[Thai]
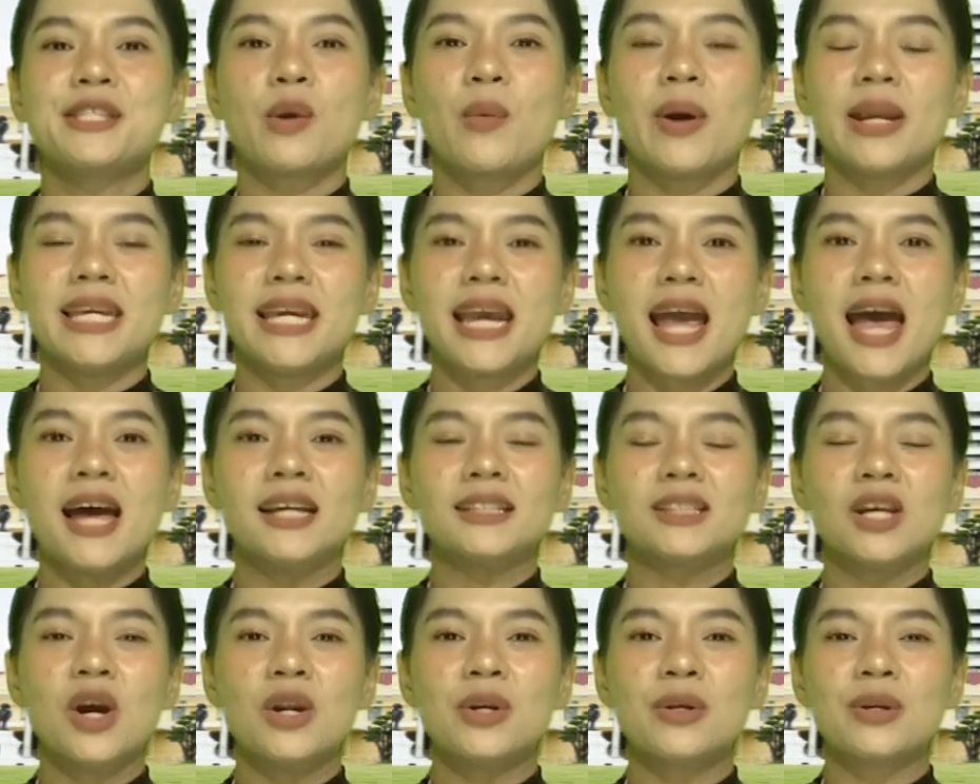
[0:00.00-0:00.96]
สวัสดีค่ะ
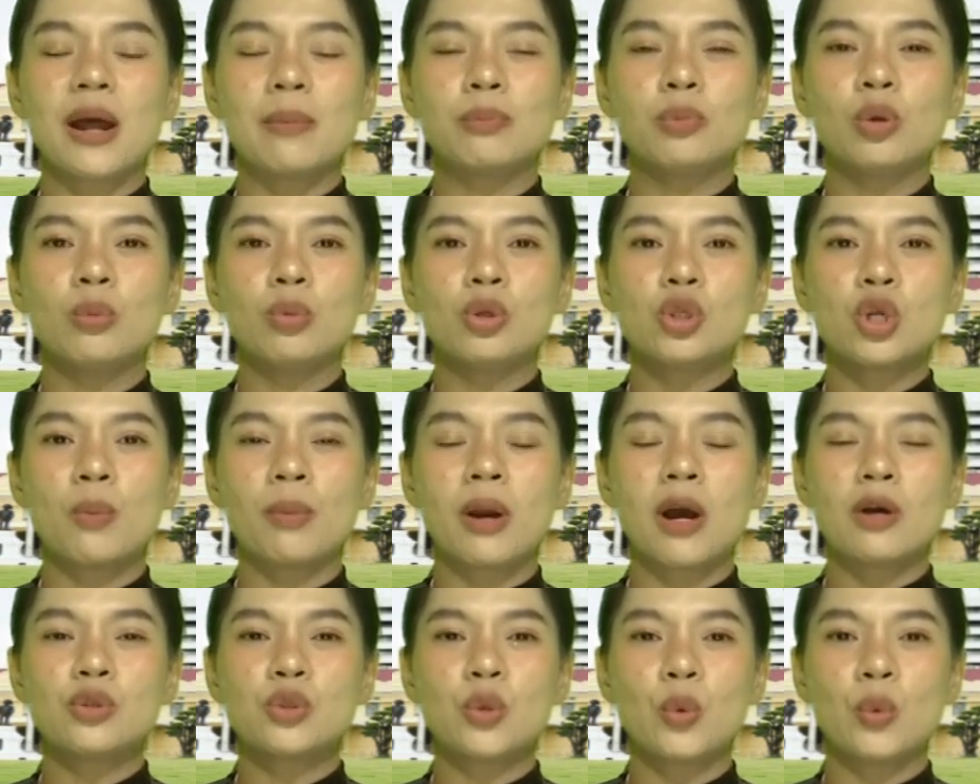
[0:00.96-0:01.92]
ต้อนรับคุณผู้ชม
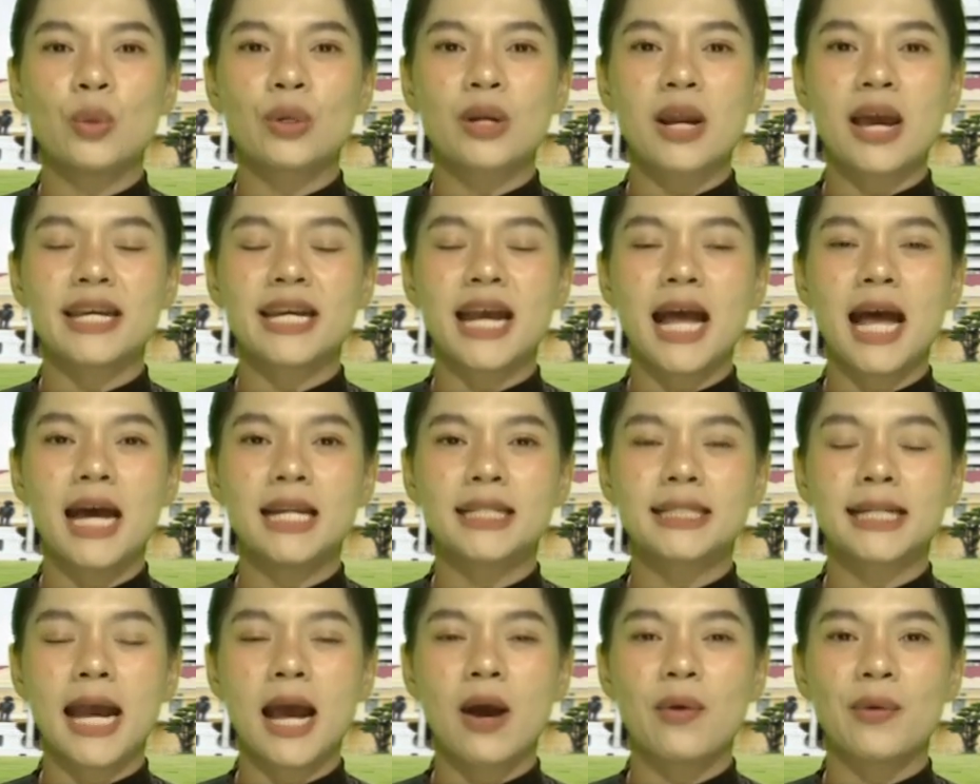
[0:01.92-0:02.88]
เข้าสู่รายการ
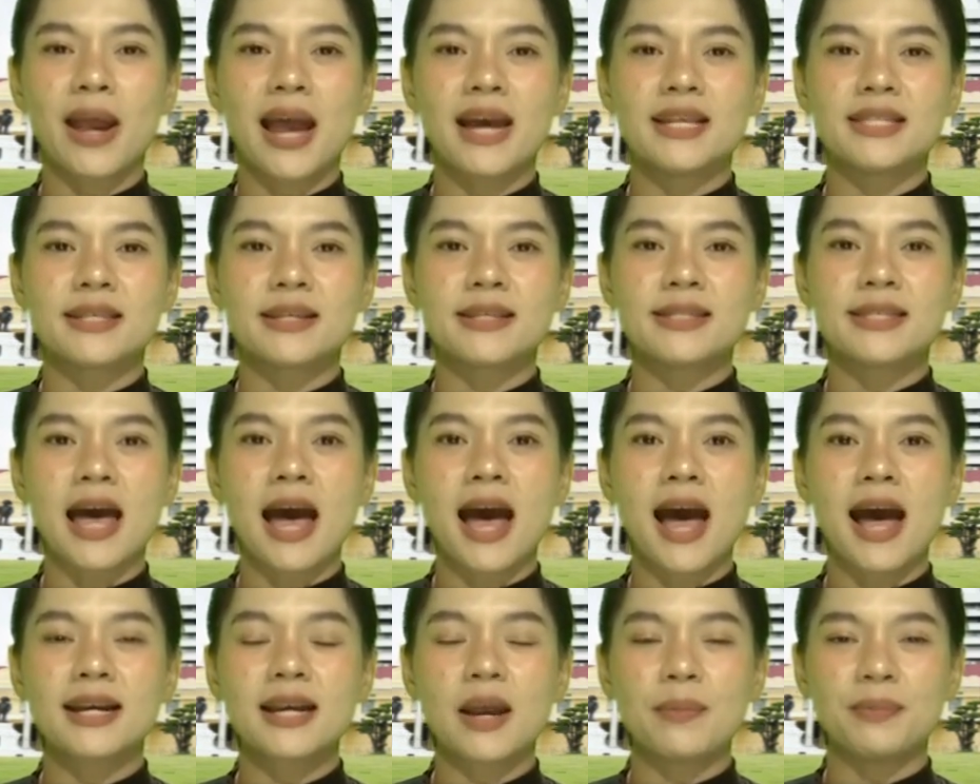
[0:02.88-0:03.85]
ข่าวการศึกษา
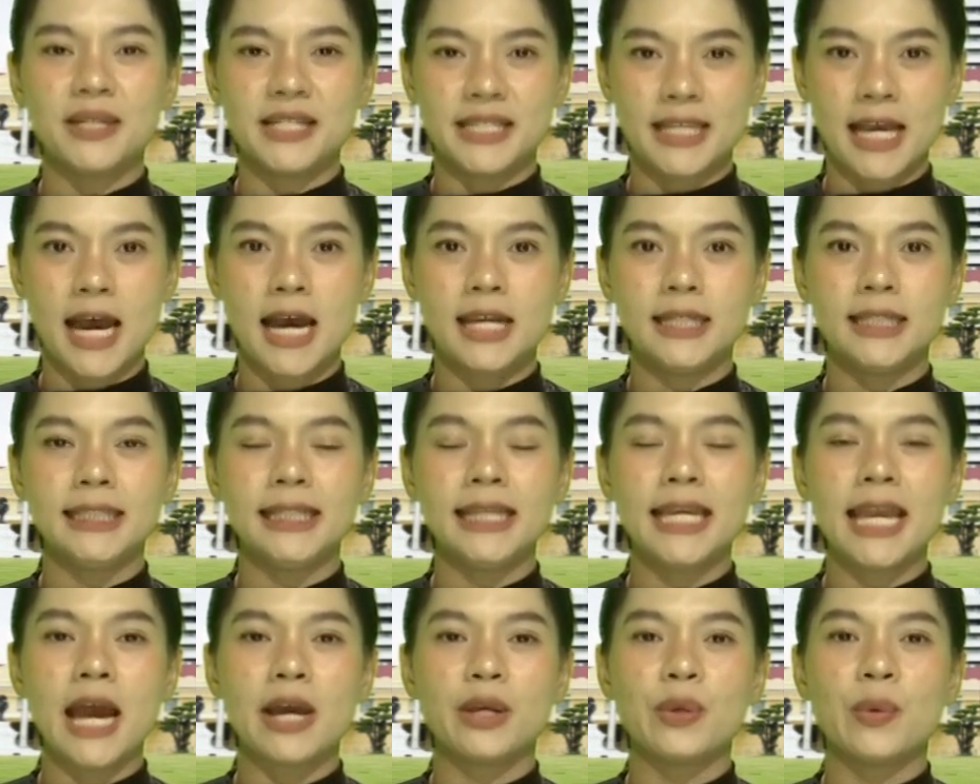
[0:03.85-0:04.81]
กับดิฉันนิต
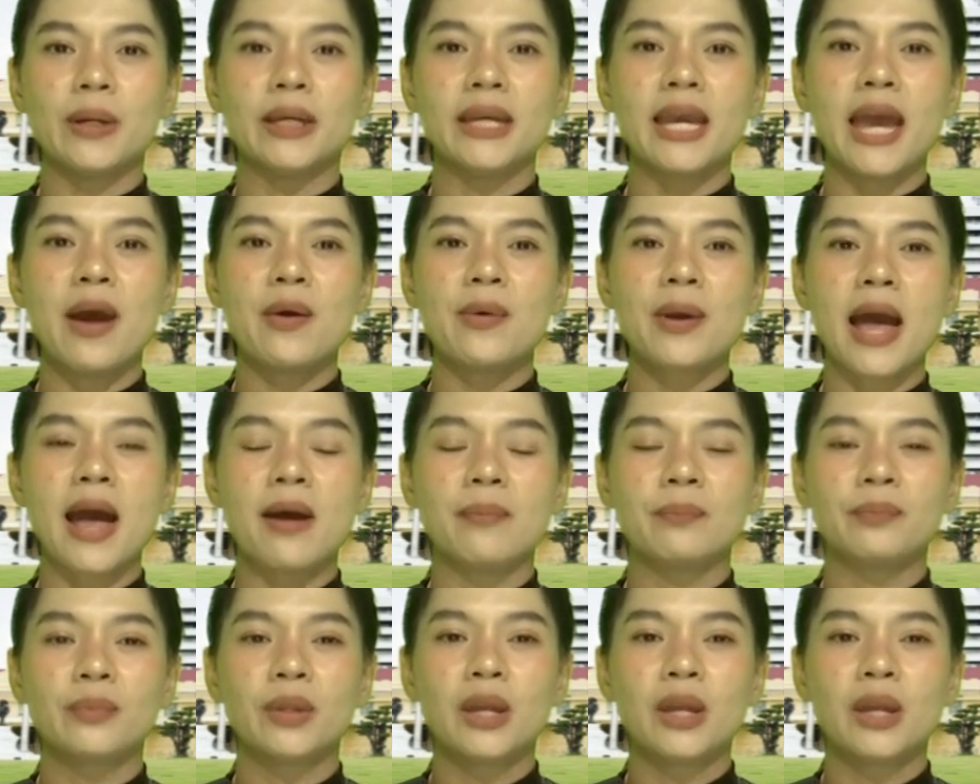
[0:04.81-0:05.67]
ยาดวงแก้วค่ะ